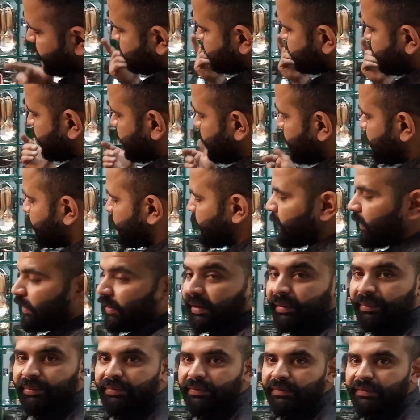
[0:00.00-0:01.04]
बाकी सारी डिटेल
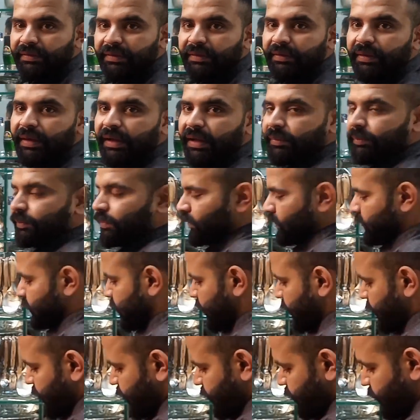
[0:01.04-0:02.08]
आपको इसके अनबुक
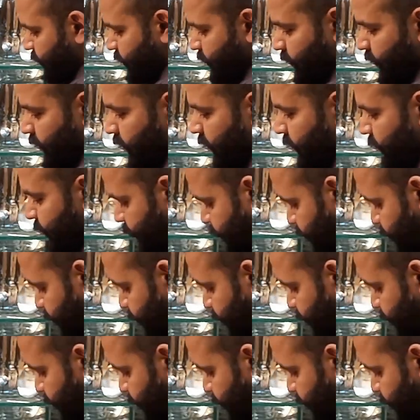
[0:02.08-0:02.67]
करके तो जो है ना